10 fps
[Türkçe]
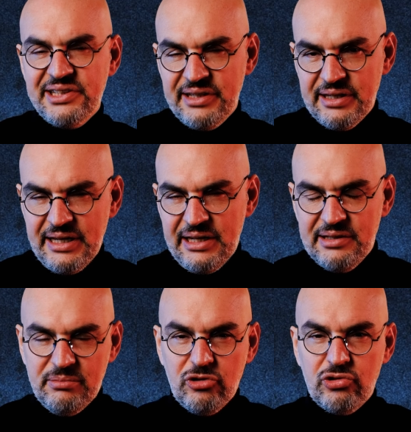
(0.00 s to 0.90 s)
yılına
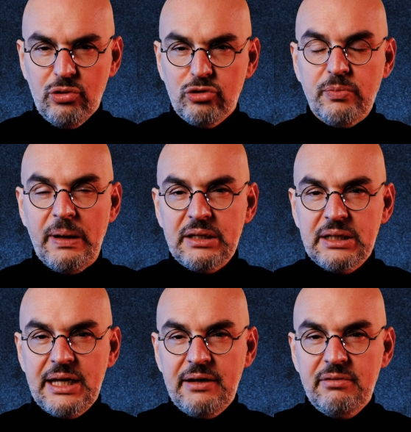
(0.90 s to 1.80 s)
gelinmişti
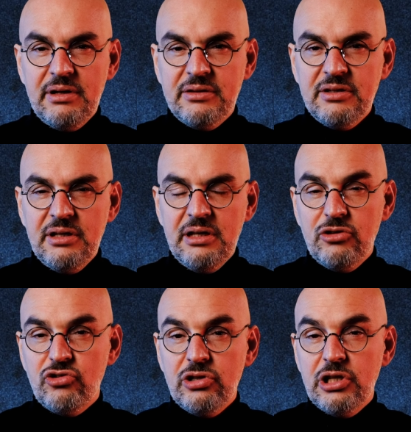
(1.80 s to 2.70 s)
Osmanlı Devleti
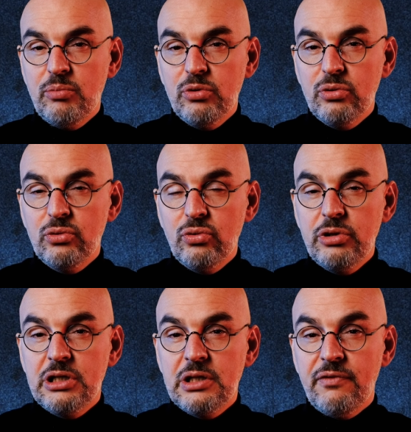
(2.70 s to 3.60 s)
içinde bulunduğu
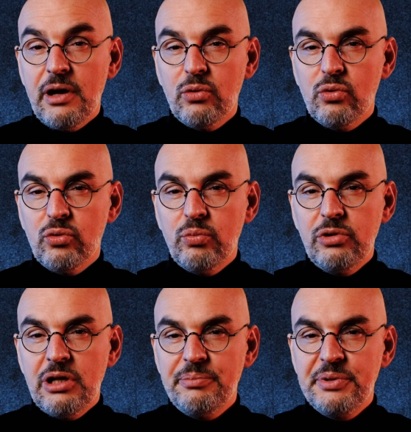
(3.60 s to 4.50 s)
ittifak
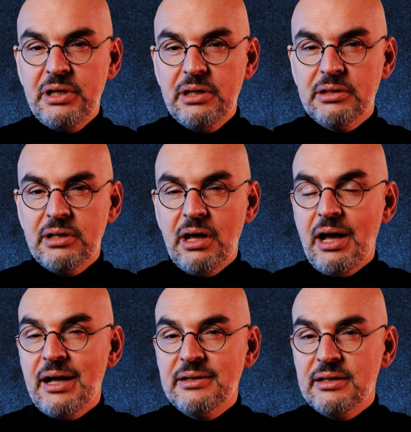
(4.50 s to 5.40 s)
grubuyla birlikte
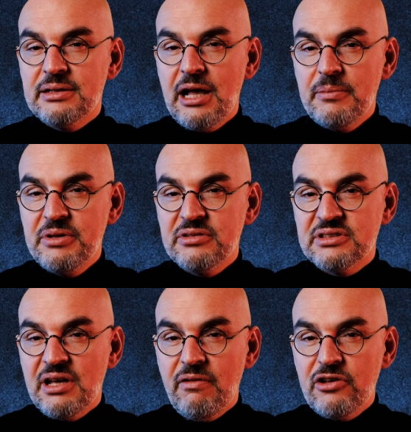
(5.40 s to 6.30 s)
adeta bir
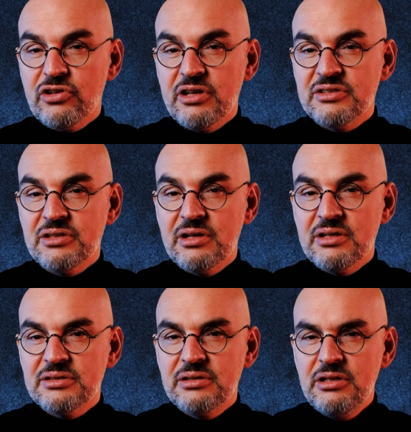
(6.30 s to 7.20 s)
savaş
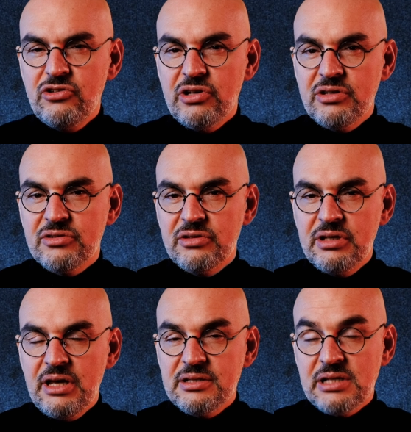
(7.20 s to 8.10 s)
kasırgasının
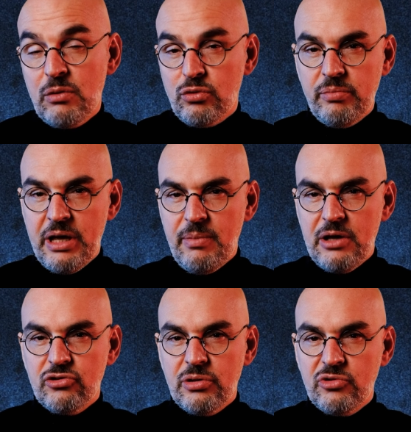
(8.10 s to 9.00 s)
içerisinde savrulmaya
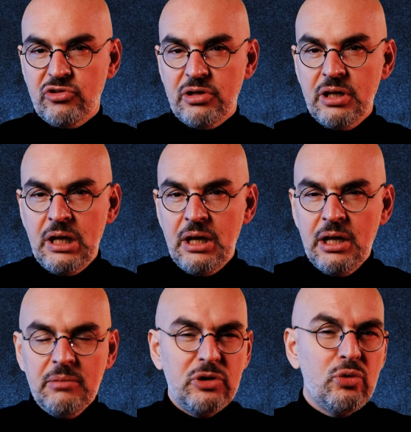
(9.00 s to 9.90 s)
başlamıştı.
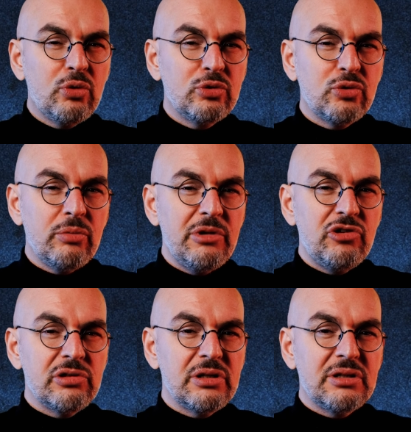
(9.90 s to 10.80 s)

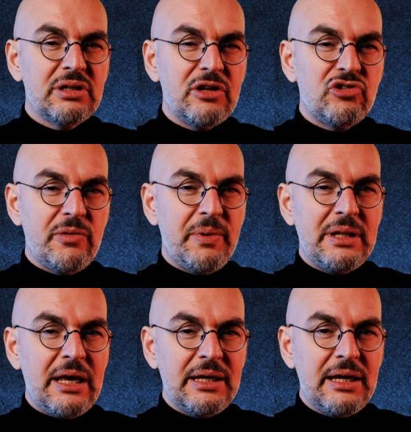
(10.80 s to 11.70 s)
1915 yılında
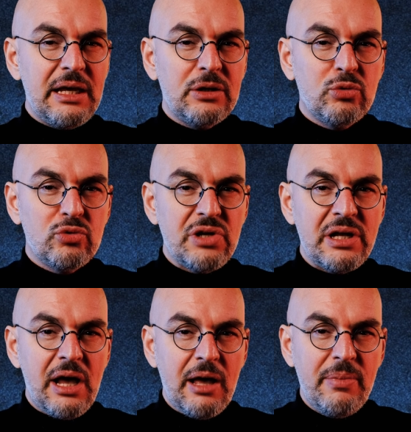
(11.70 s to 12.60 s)
cepheden gelen
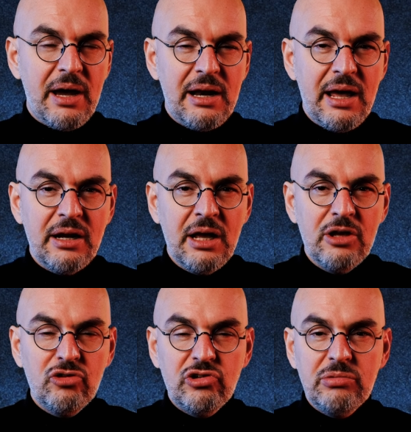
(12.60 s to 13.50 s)
güzel haberler
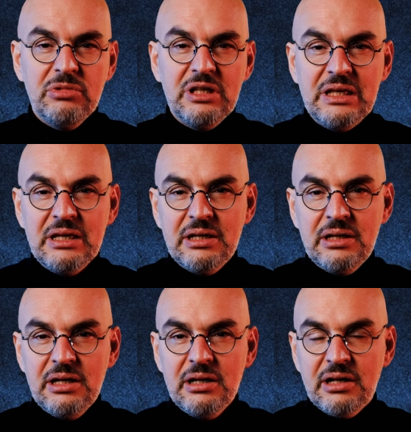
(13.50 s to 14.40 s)
şimdi
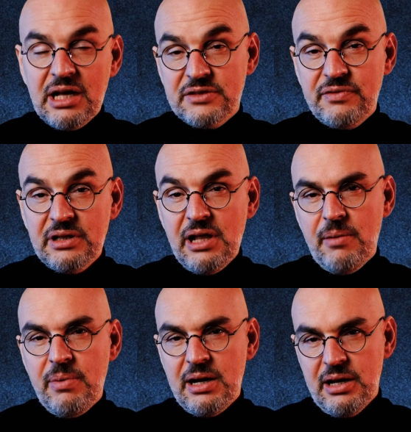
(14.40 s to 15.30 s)
yerini kasvetli
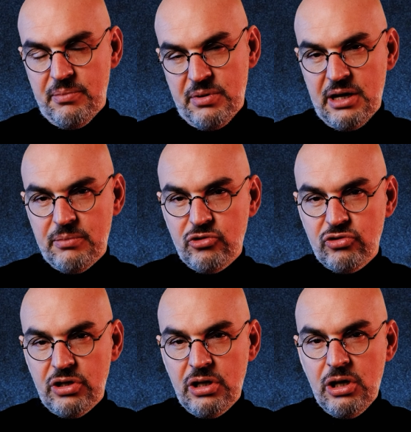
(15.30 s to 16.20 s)
haberlere
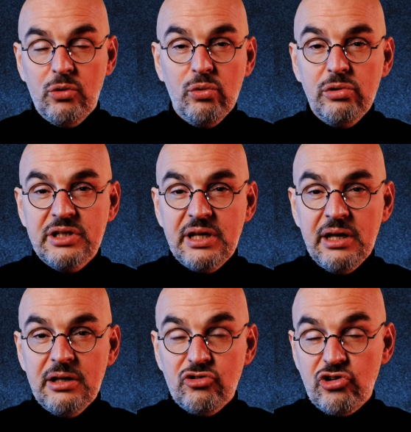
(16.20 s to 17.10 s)
bırakmıştı.
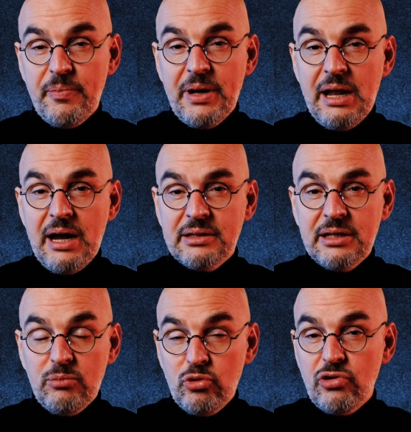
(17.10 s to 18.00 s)
Ülke
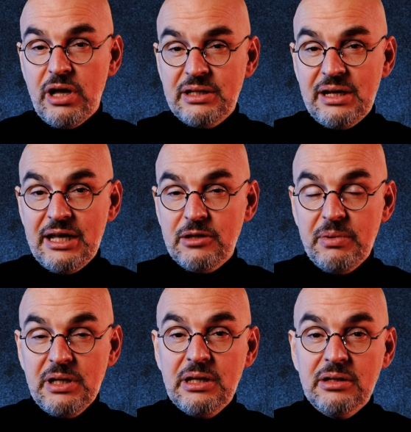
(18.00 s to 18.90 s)
cephelerde mücadele
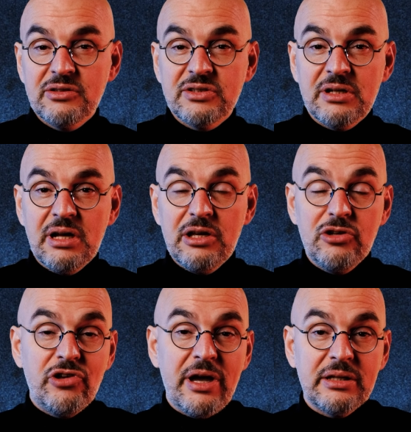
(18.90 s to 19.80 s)
etmenin yanı sıra
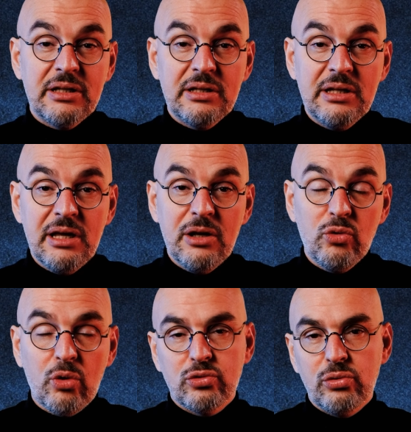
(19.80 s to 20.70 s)
içeride de
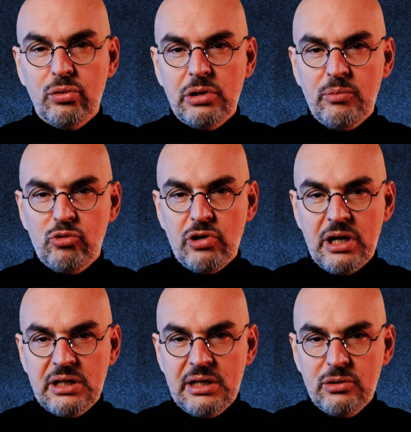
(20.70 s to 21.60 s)
yoksullukla
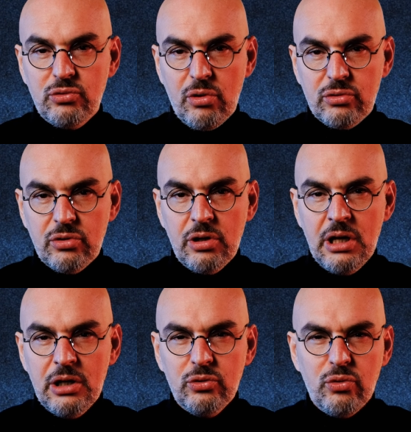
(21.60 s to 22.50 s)
mücadele ediyordu.
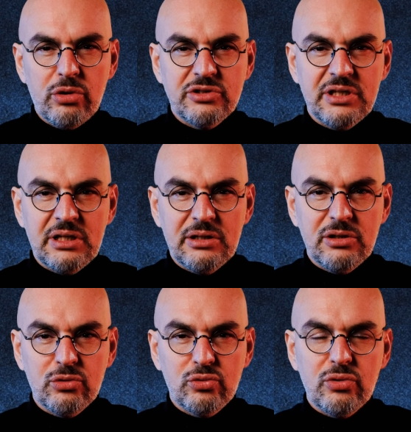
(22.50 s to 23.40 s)
4
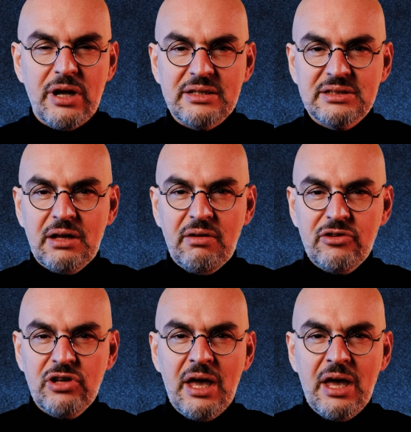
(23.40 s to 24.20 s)
senedir süren savaş